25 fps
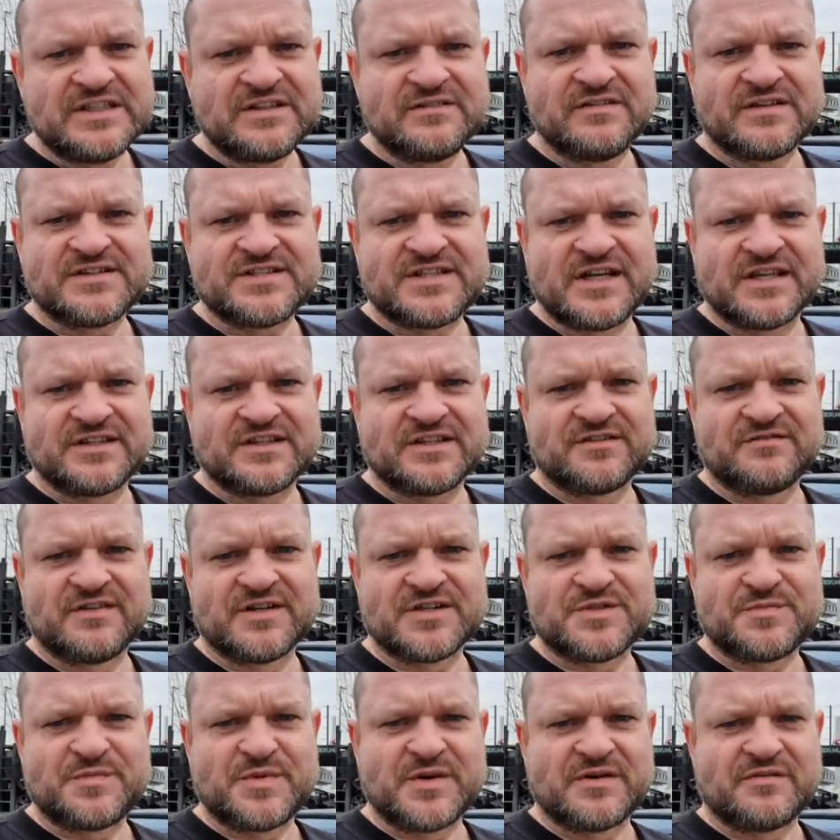20,
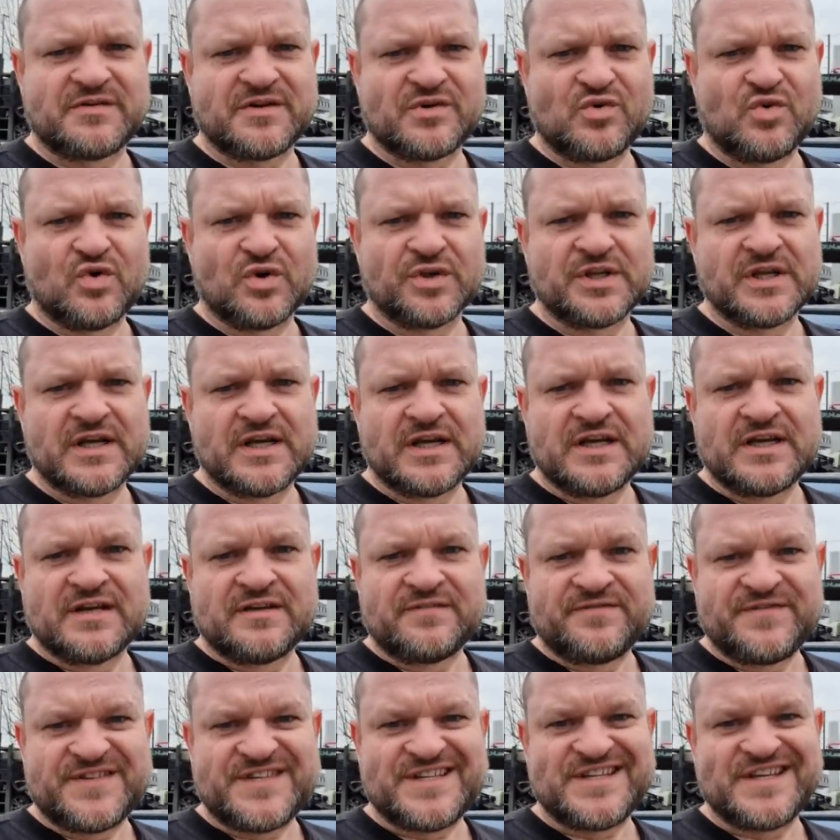21 год –
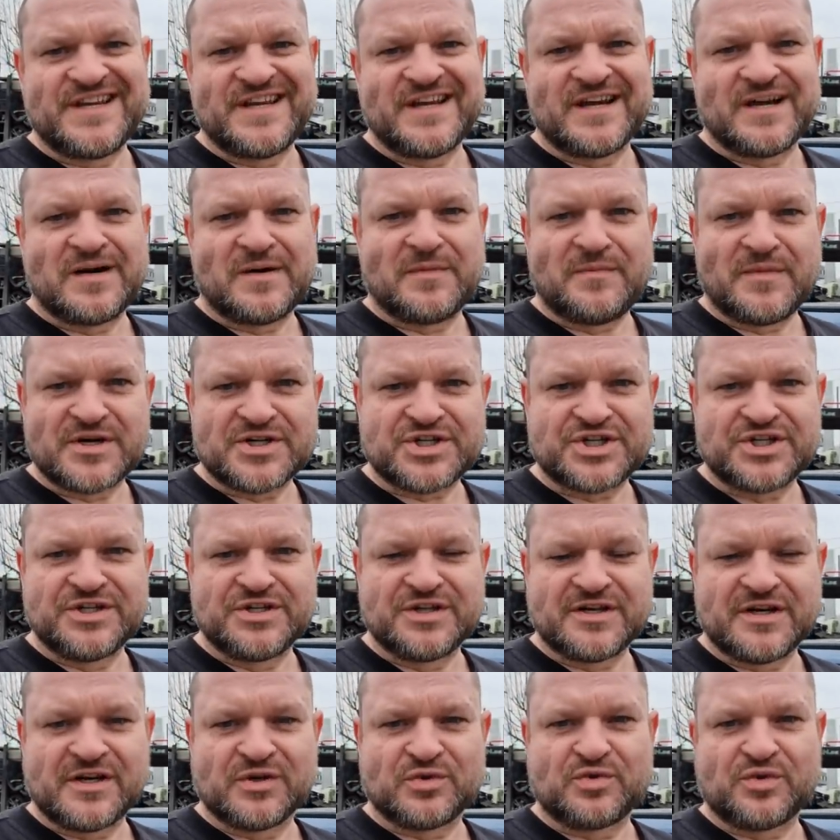все
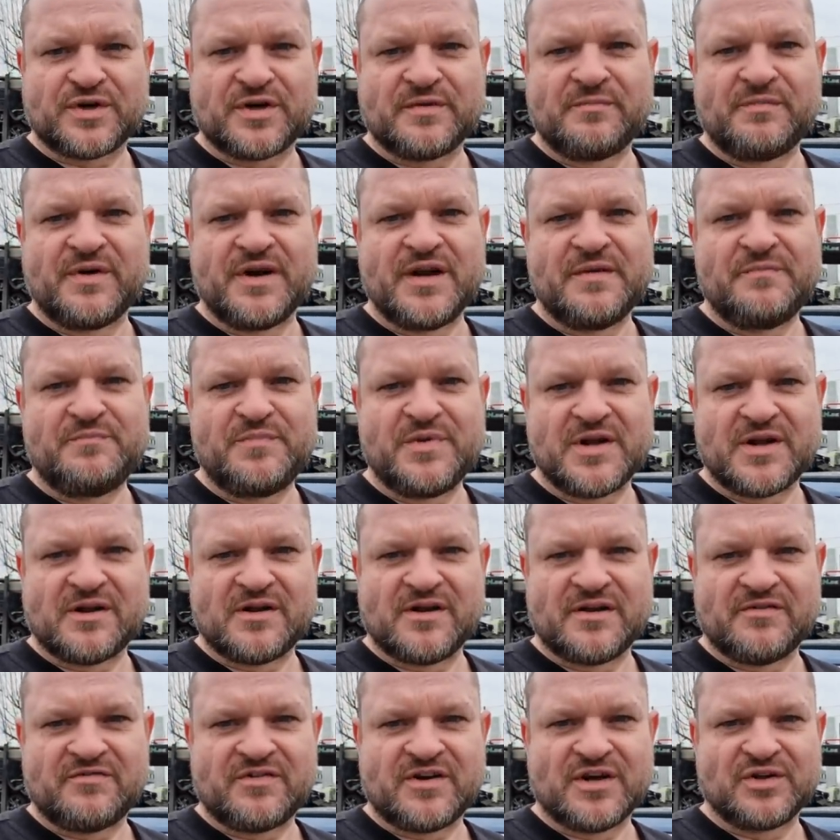машины, которые были
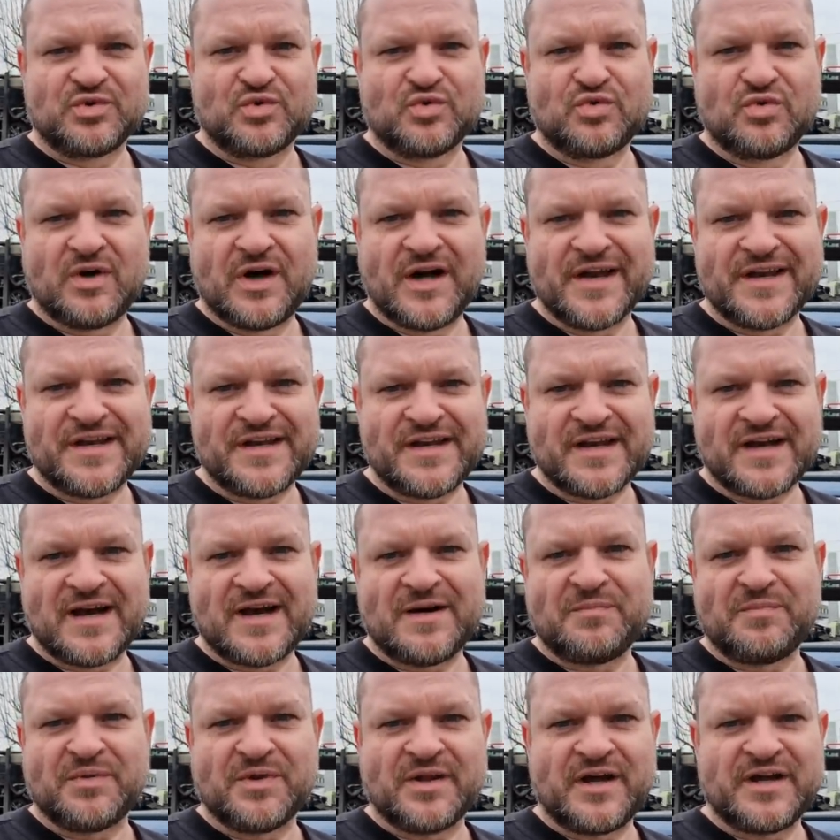первые в году, они
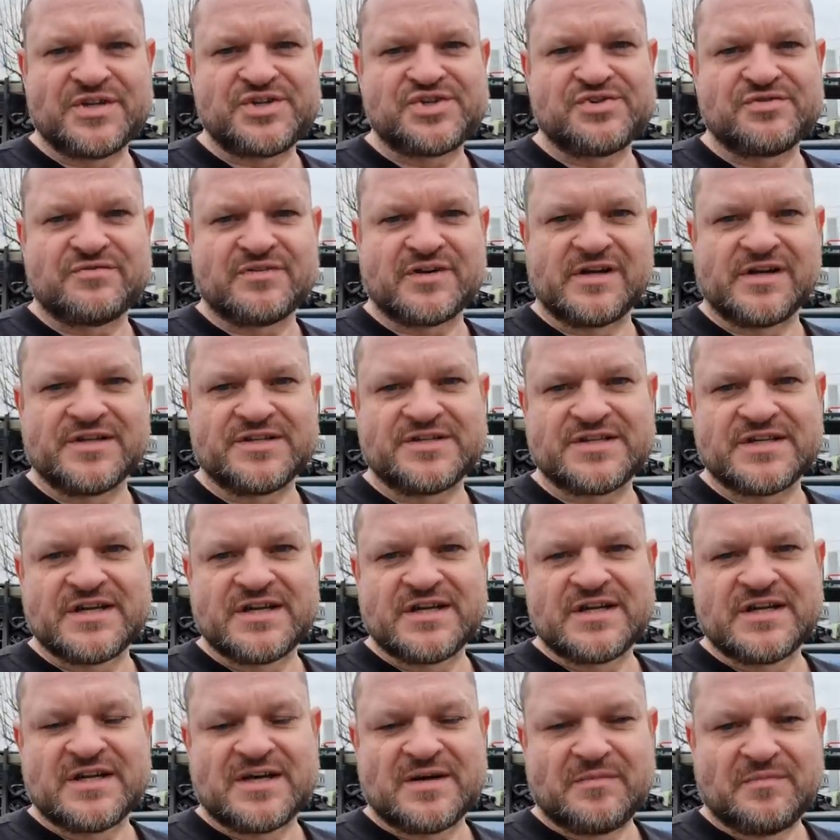оплачивались,
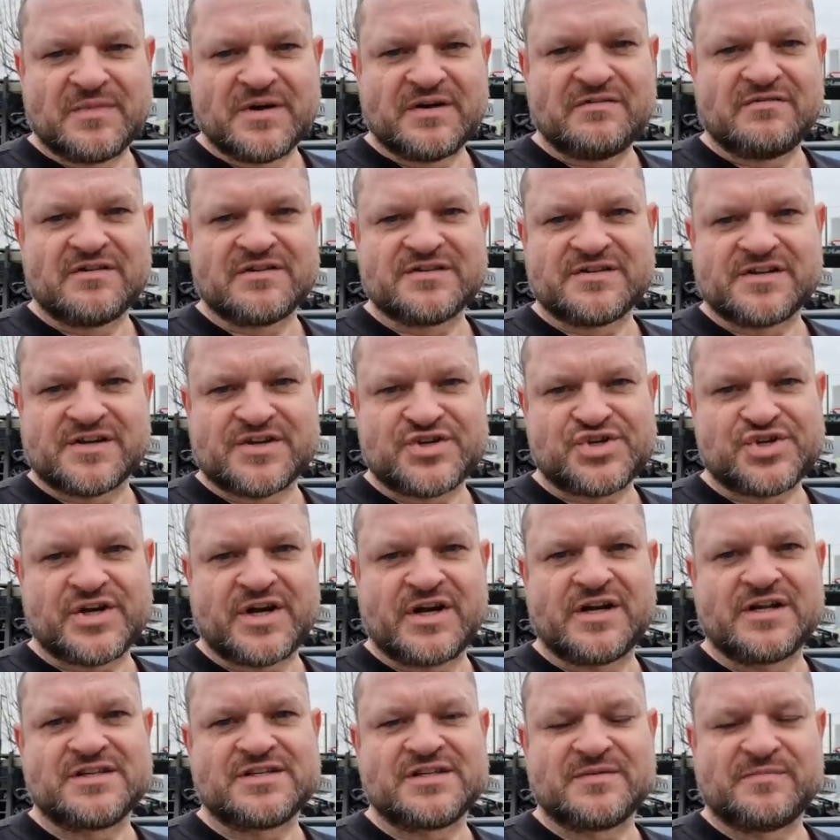мы
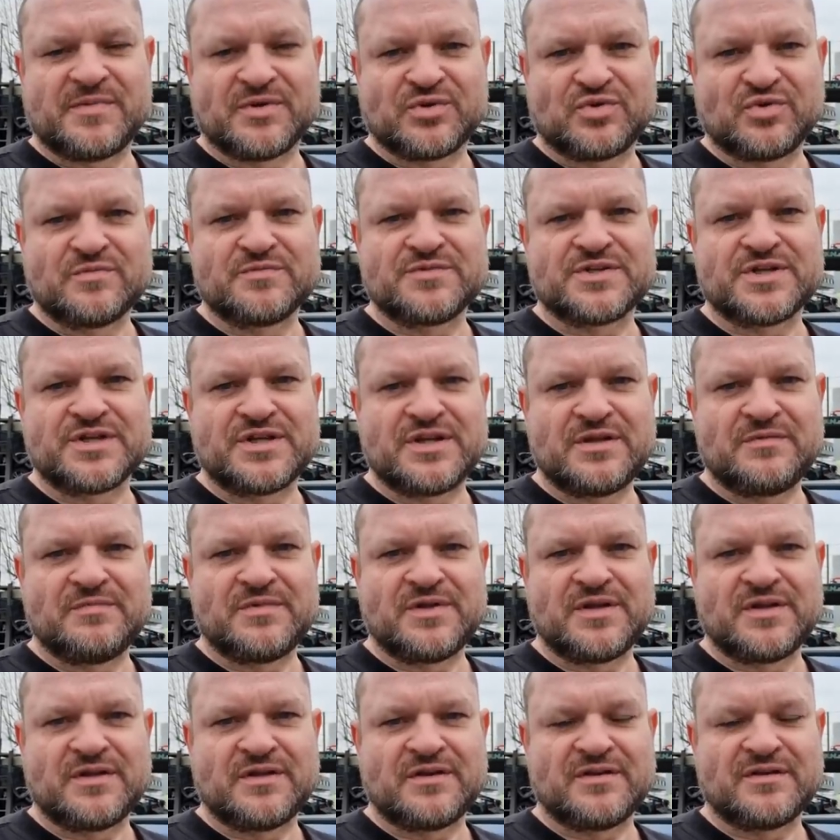возвращались и потом за
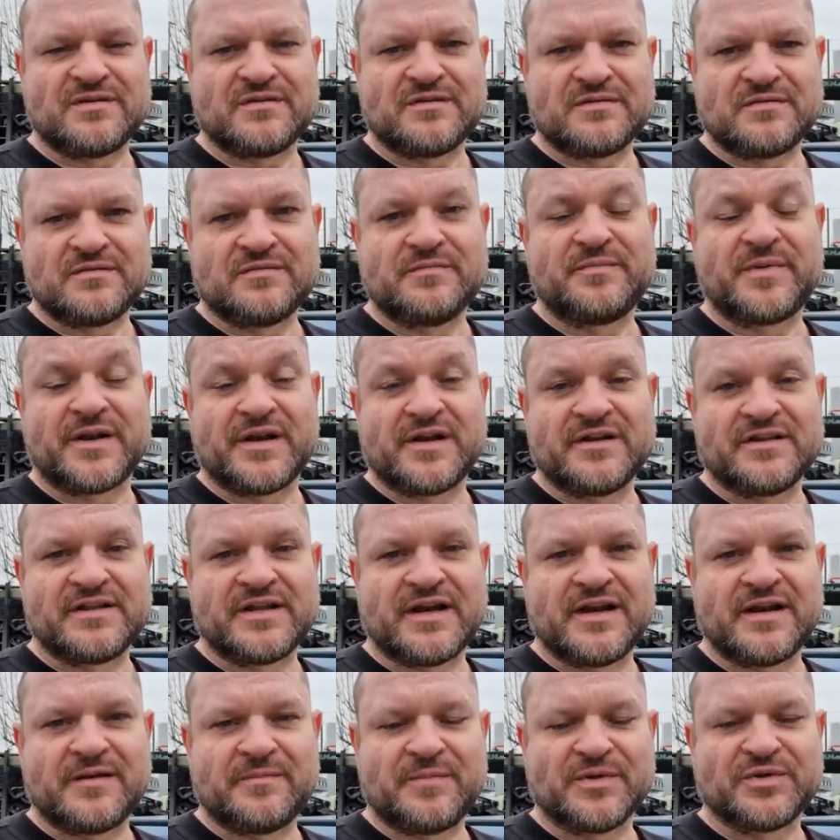ними э,
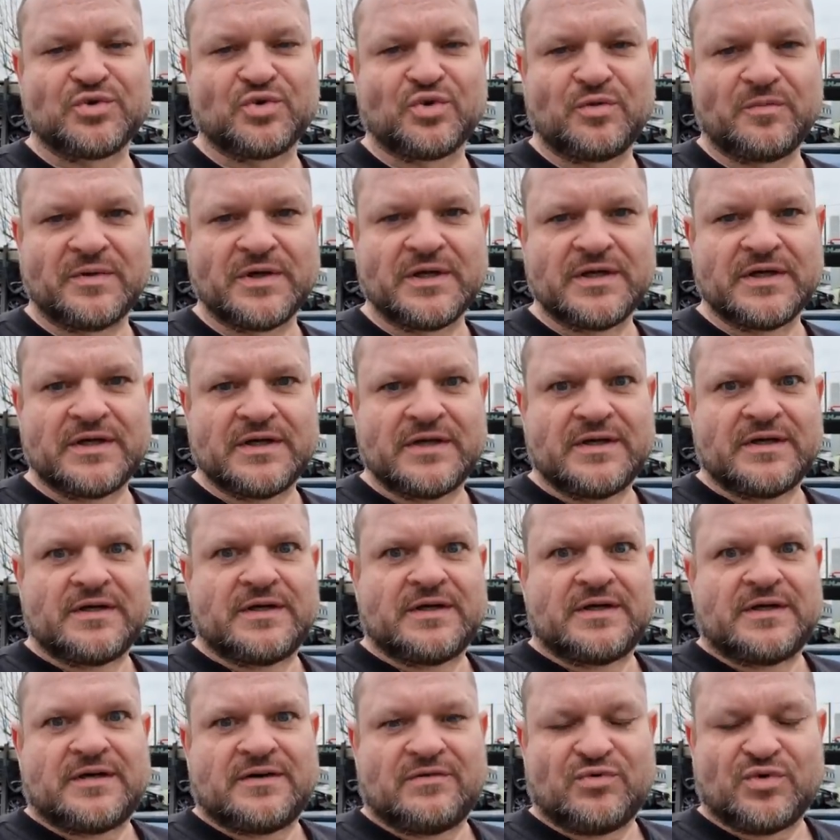прилетали потом.
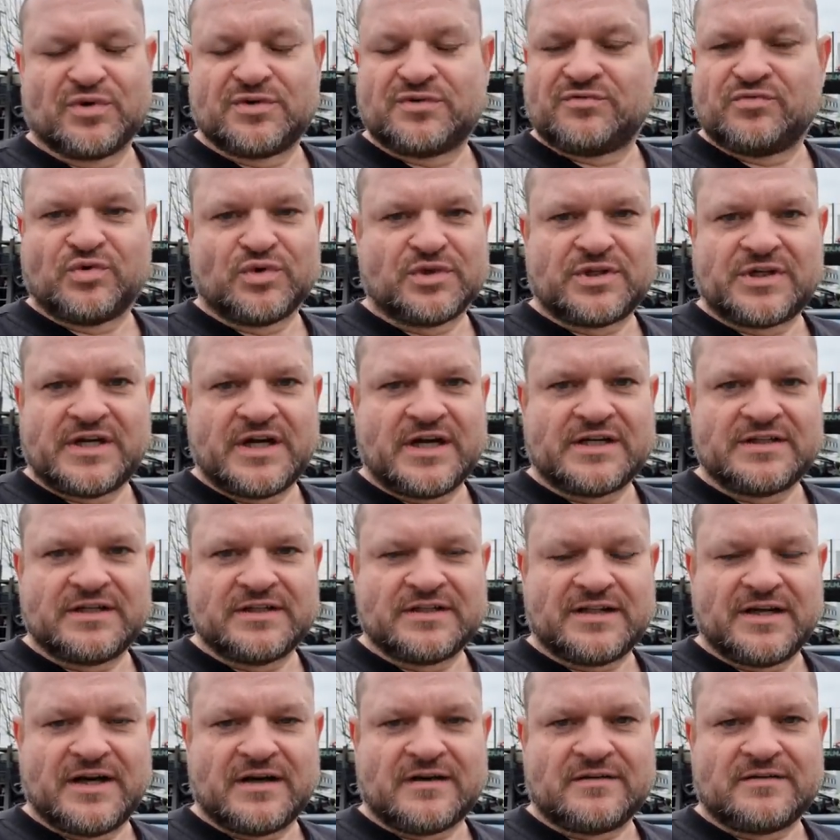Вот, вот
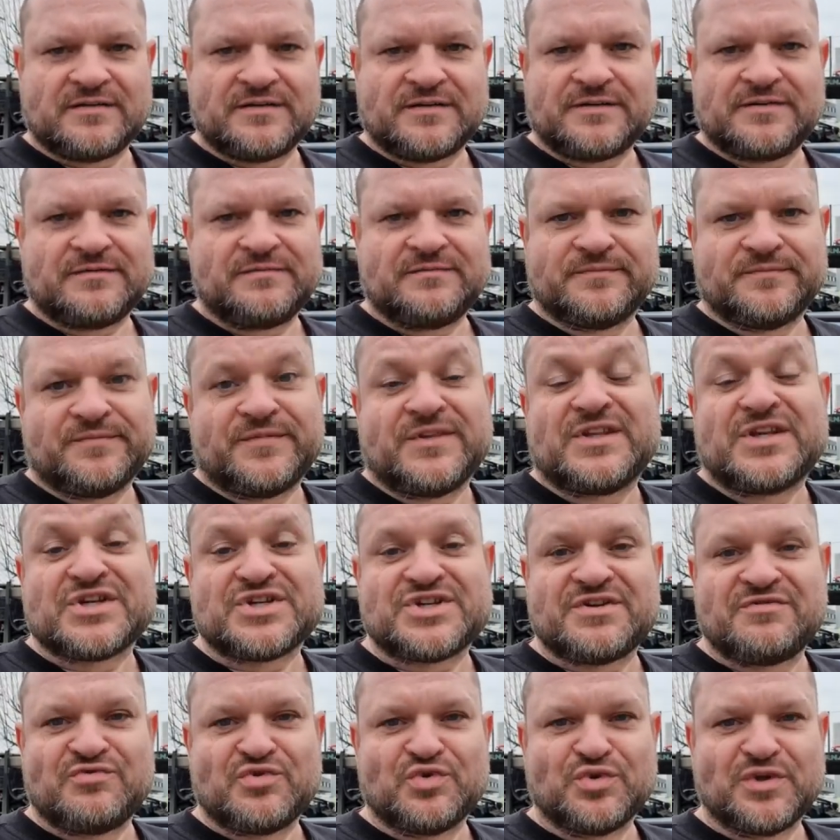как-то так.
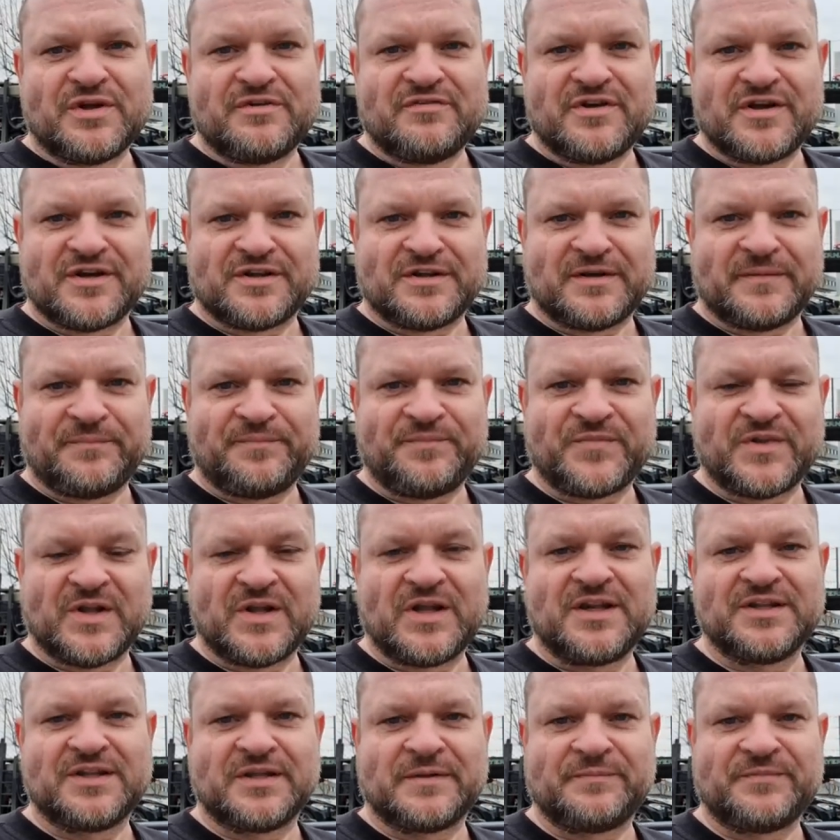Дежавю, наверное.
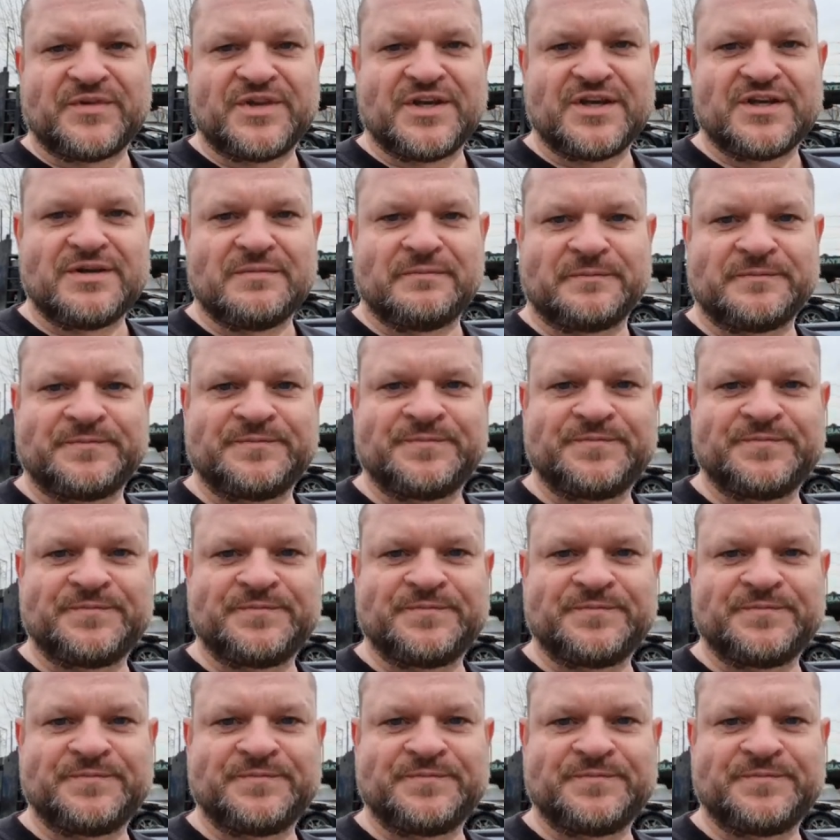Ладно, едем.